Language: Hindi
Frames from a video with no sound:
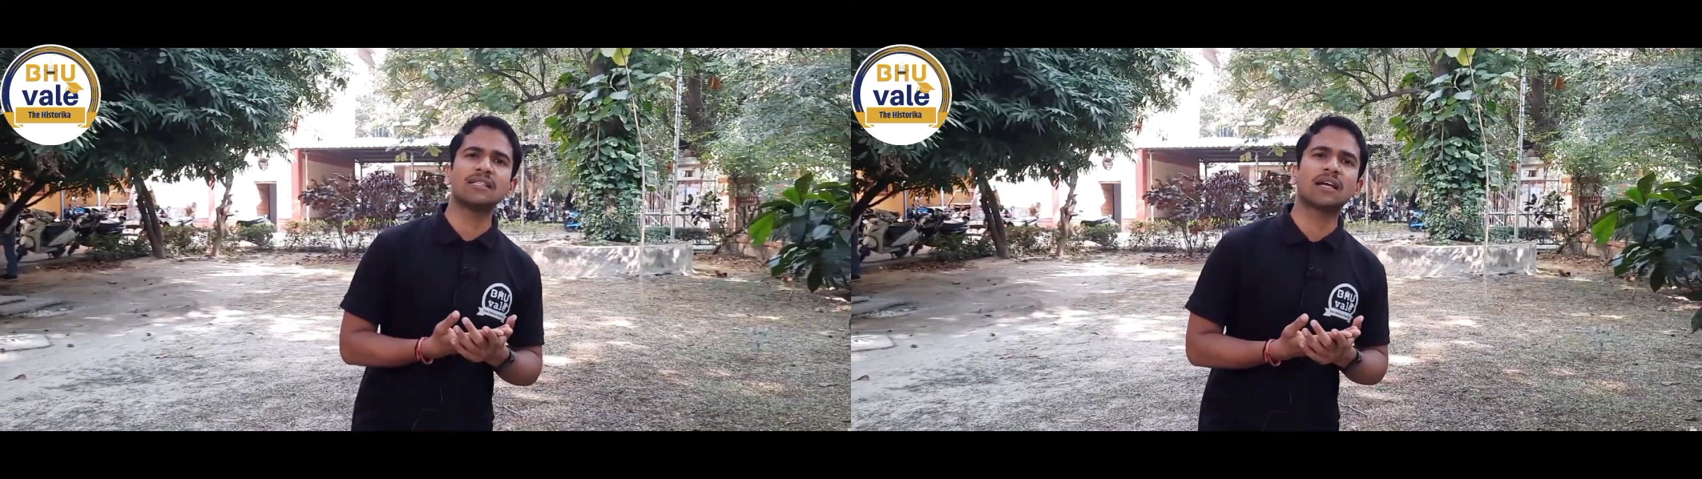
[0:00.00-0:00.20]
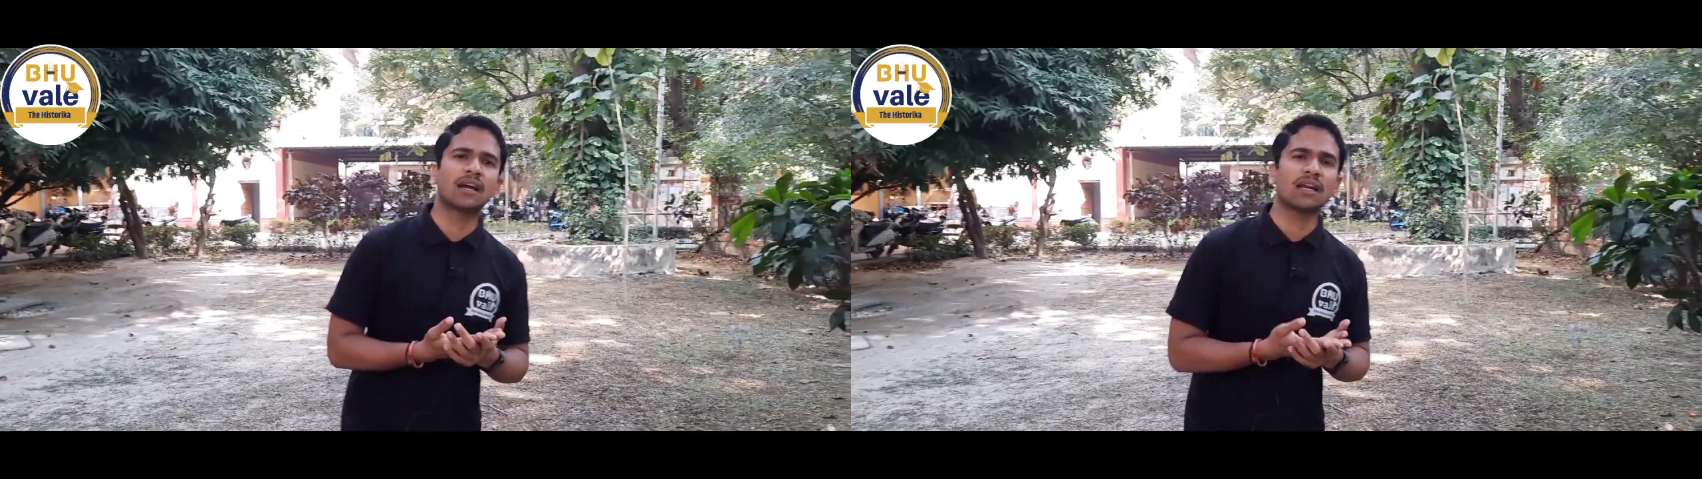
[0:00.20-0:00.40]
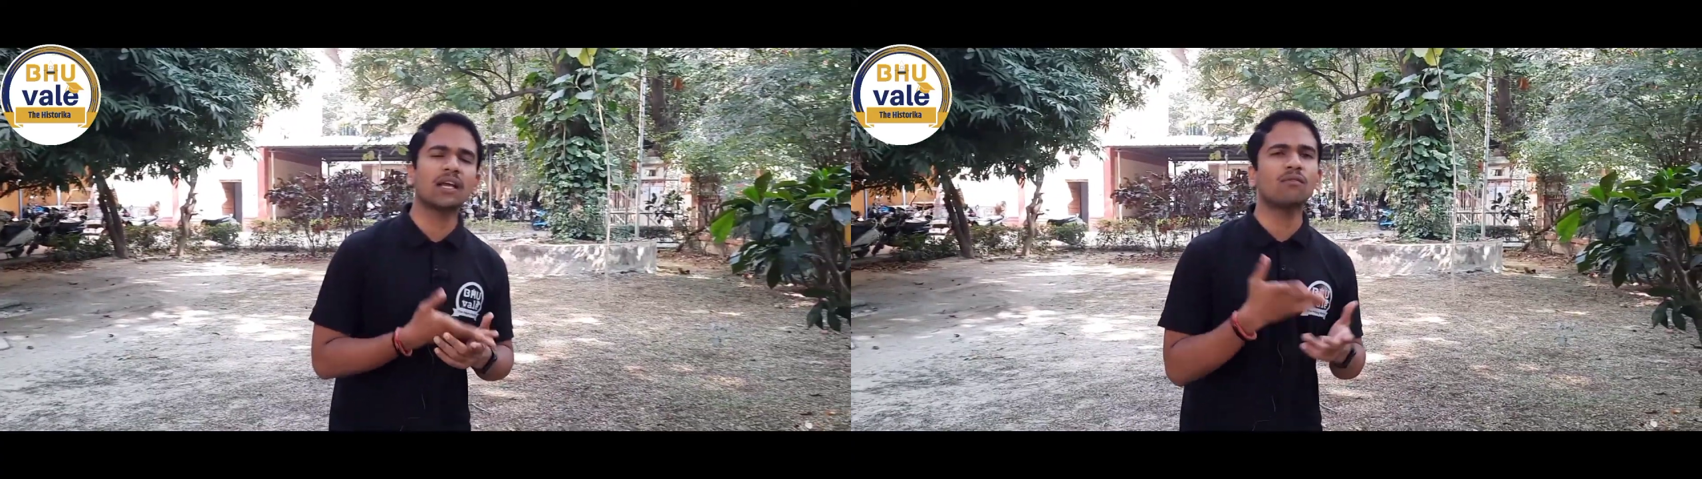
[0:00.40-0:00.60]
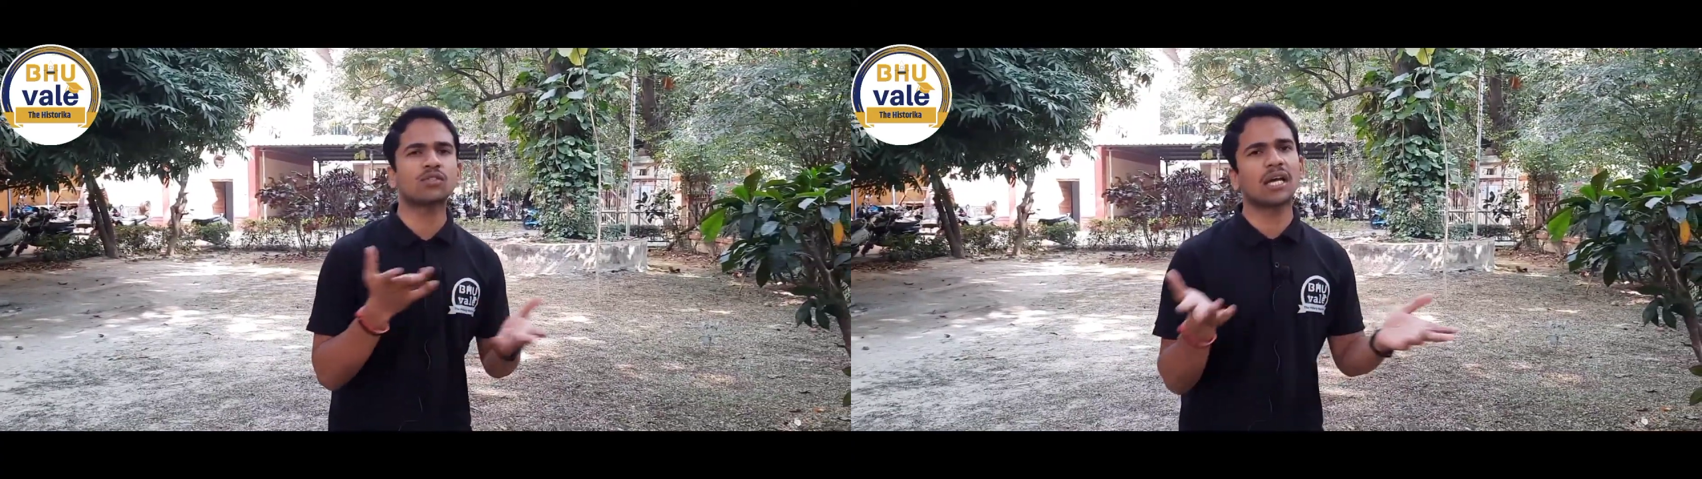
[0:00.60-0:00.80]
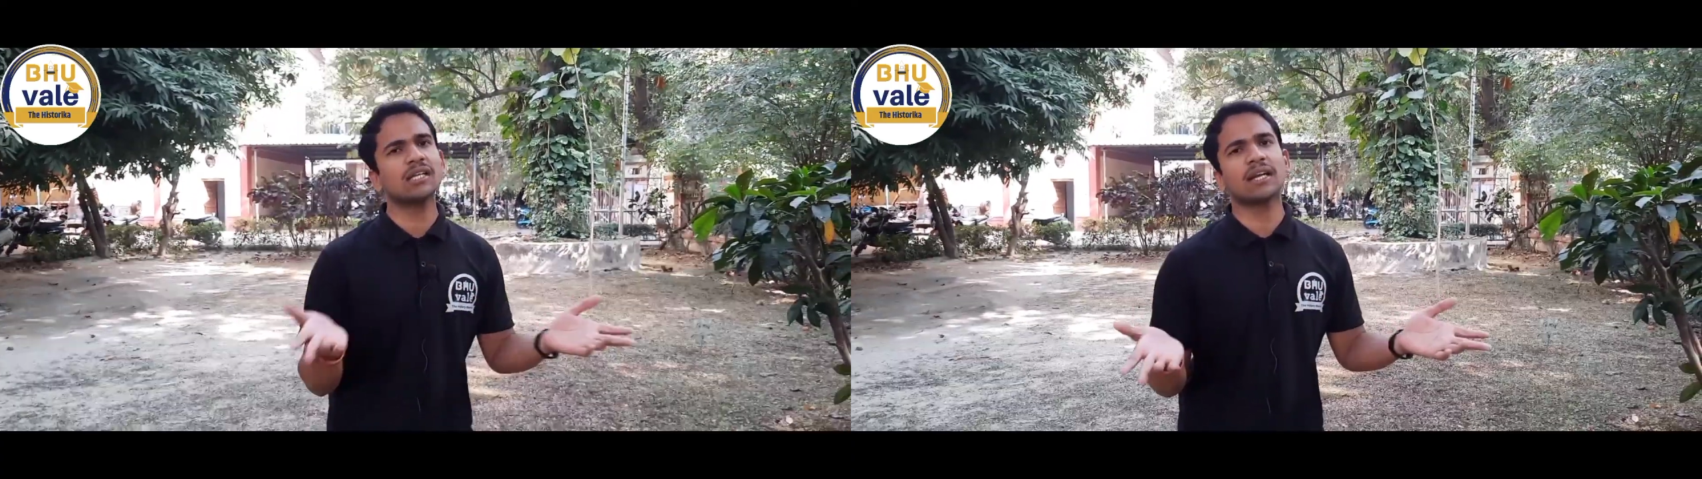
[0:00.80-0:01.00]
चीज़ें करनी है वो
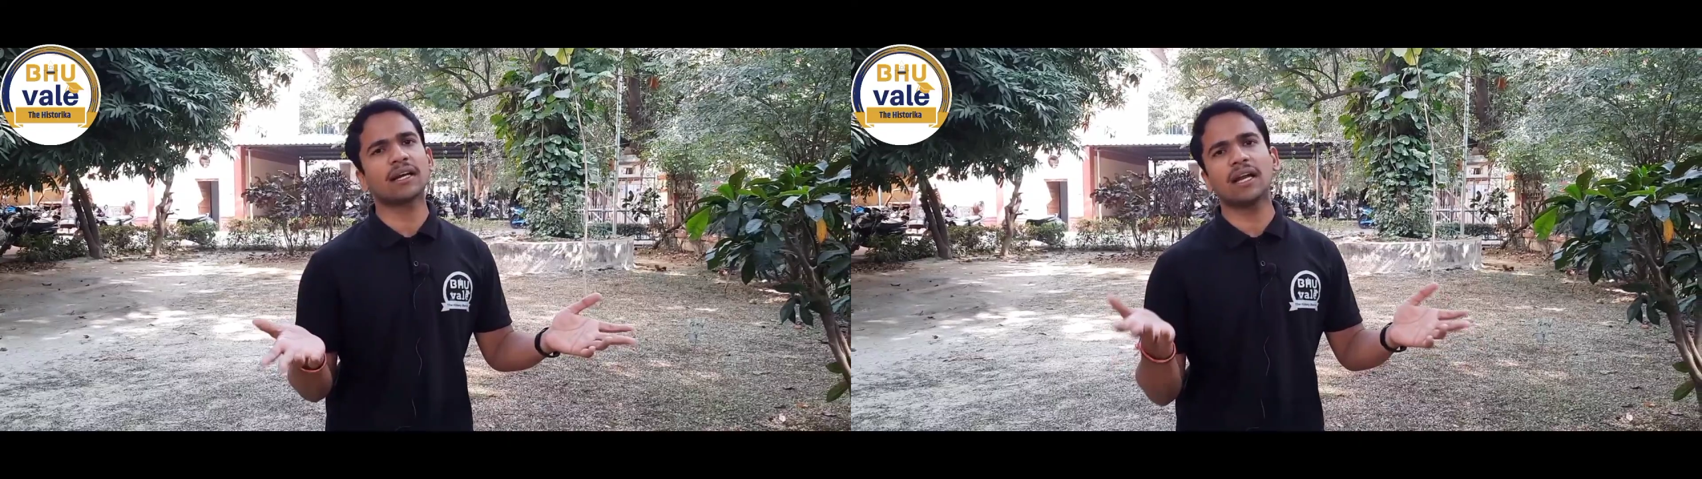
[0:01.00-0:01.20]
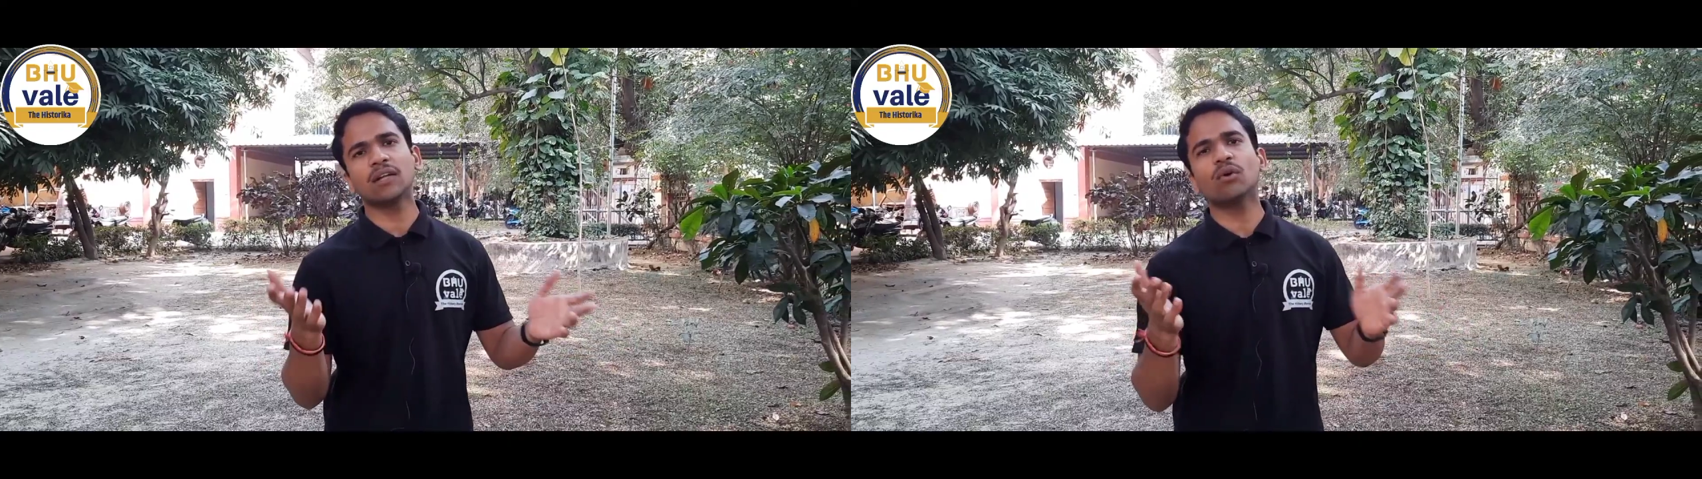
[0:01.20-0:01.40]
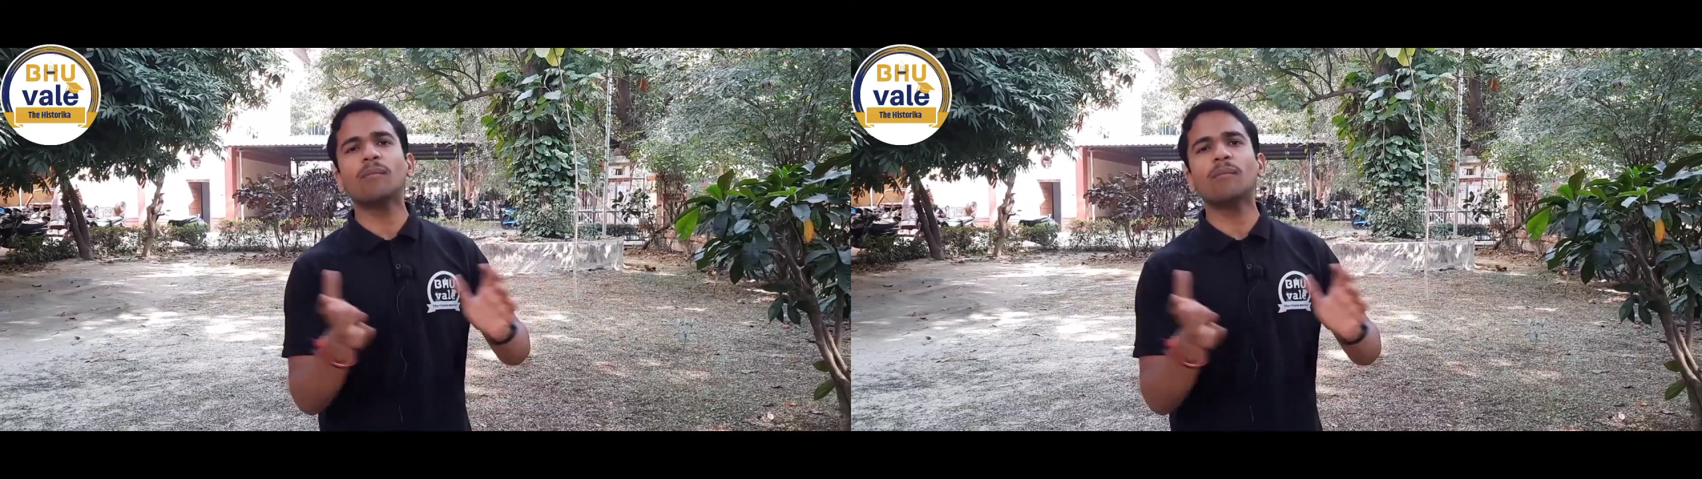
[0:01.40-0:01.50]
सारी जानकारियाँ